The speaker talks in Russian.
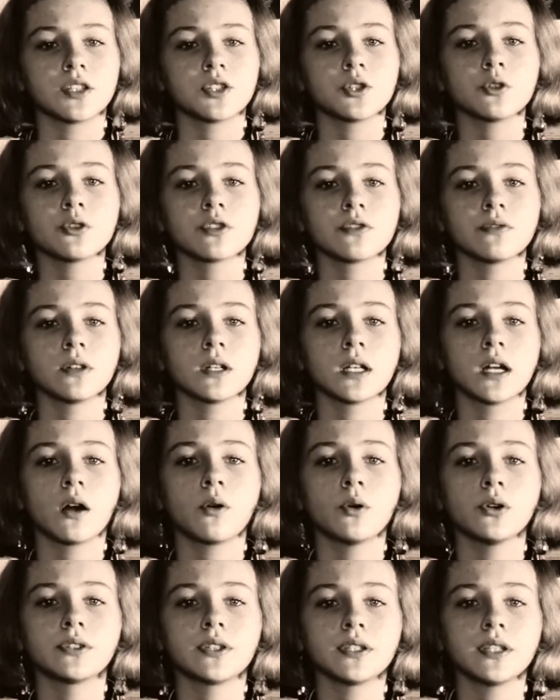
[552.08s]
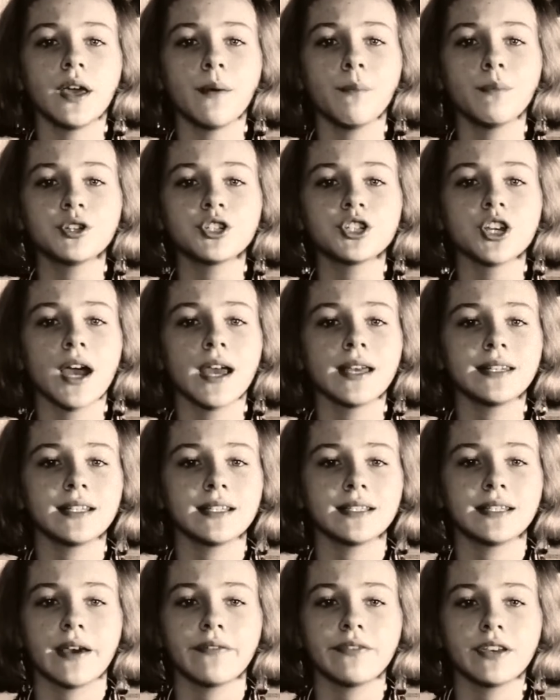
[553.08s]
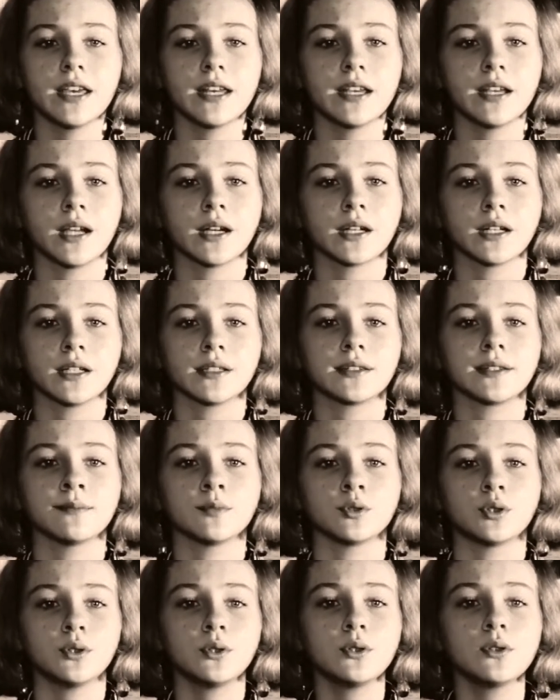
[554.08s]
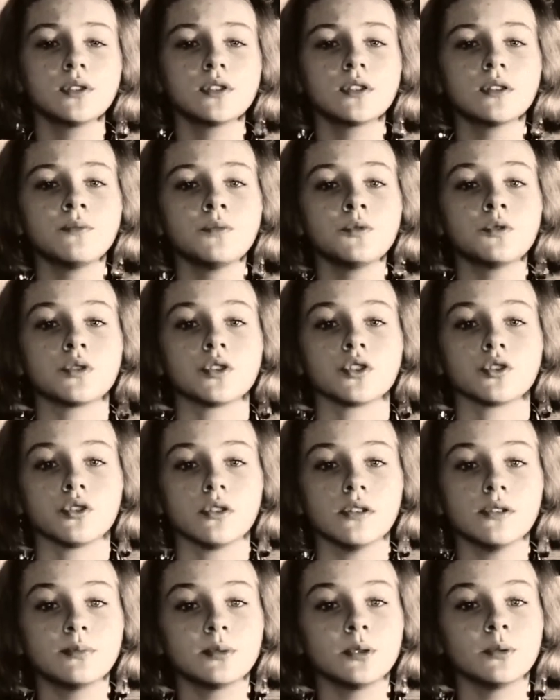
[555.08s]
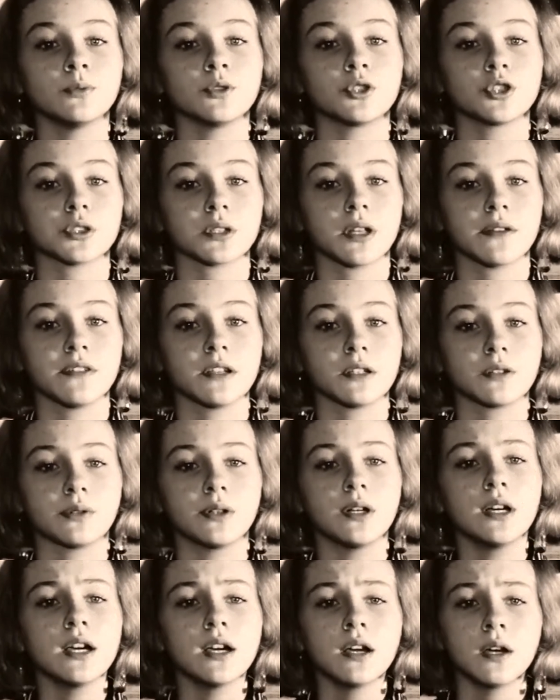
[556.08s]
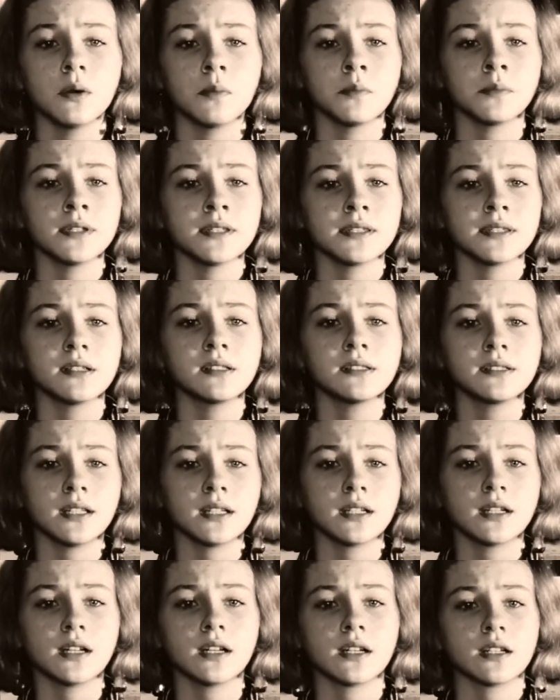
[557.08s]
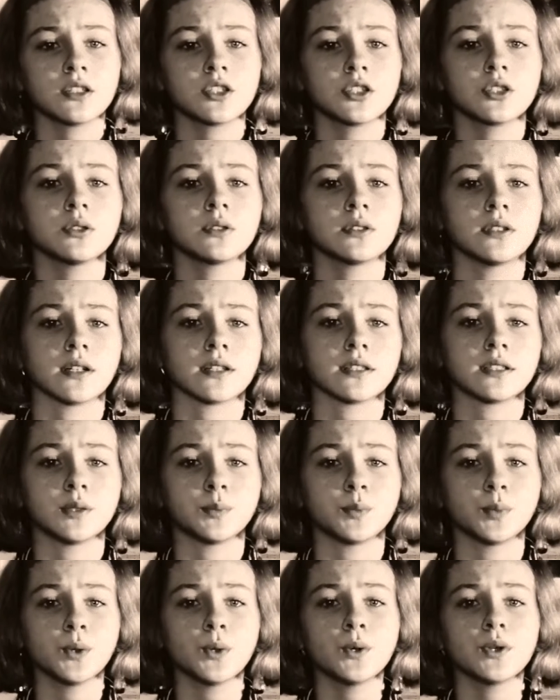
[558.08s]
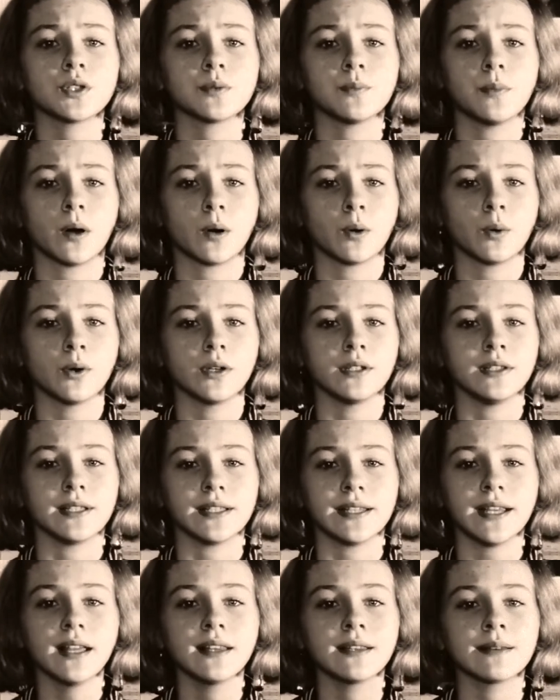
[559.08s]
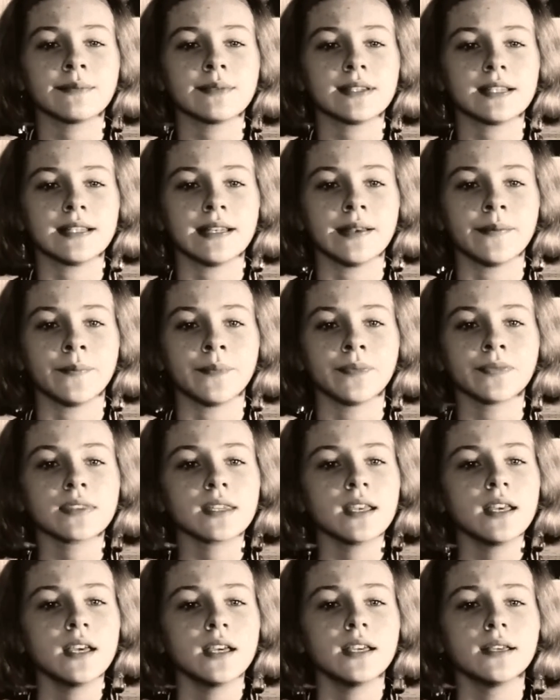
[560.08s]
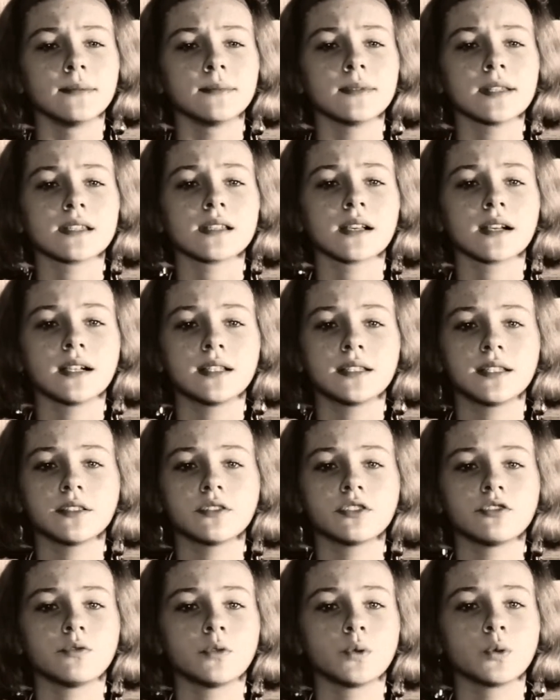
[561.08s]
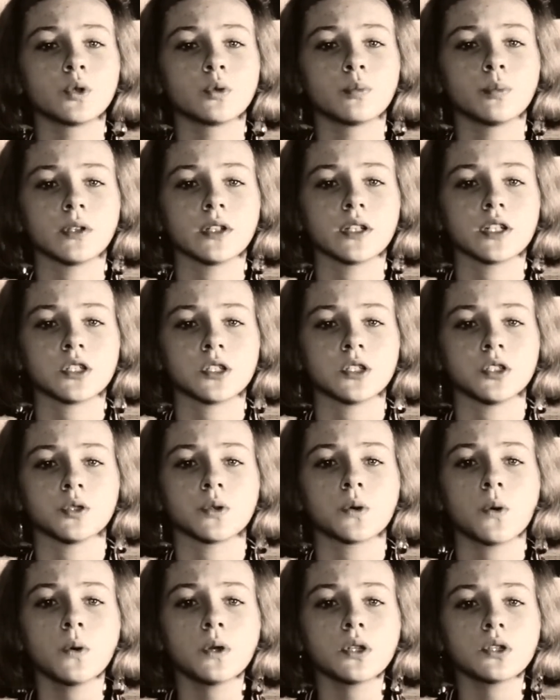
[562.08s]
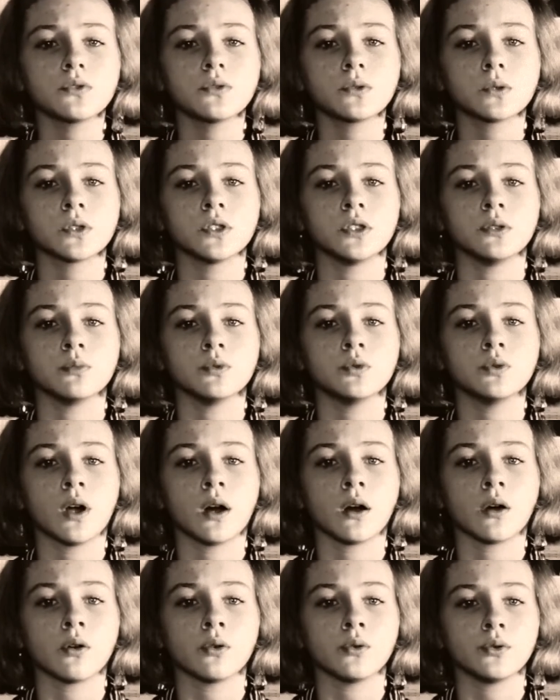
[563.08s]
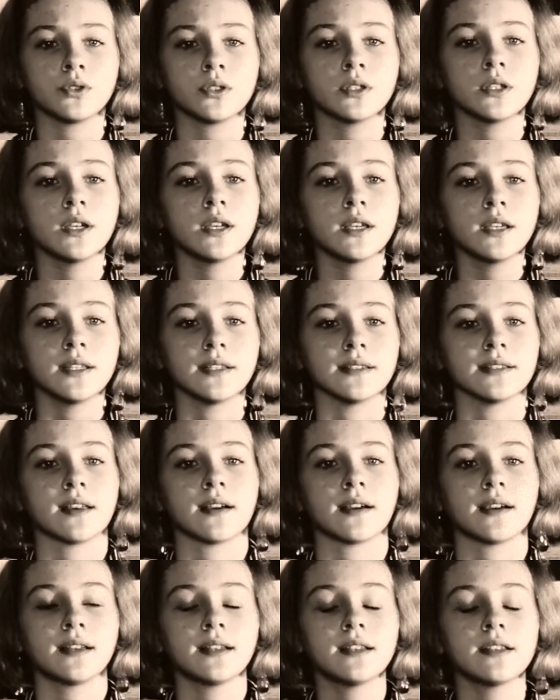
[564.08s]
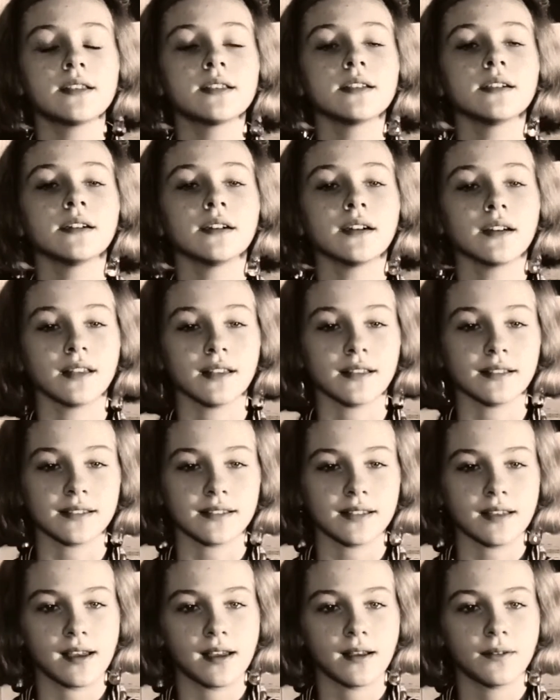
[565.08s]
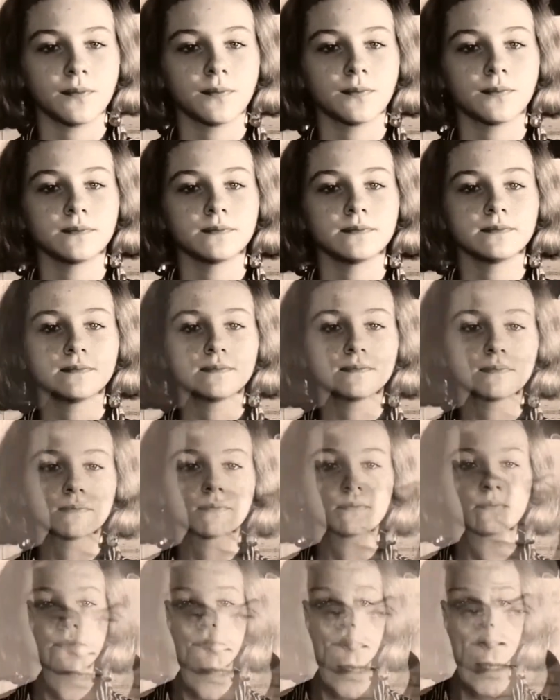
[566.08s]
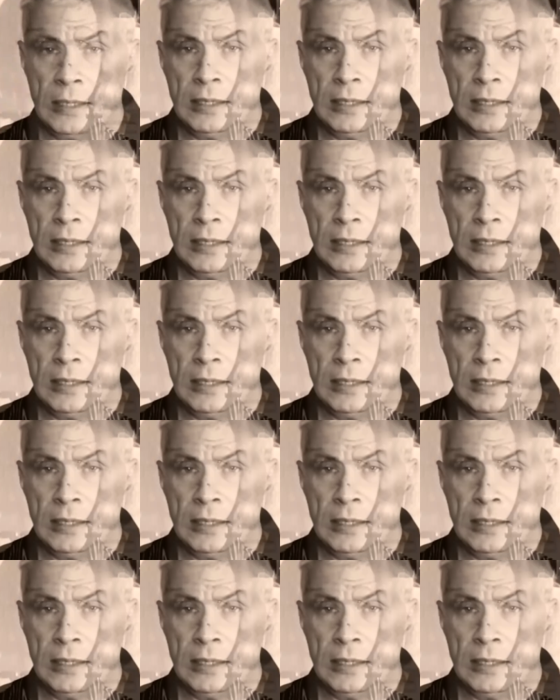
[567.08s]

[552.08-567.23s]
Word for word: чувствовала какое-то необычайное доверие к этому толстому, дружелюбному человеку. Мне стало так хорошо, так тепло и спокойно рядом с ним. И мне захотелось вдруг положить голову к нему на грудь и закрыть глаза. thank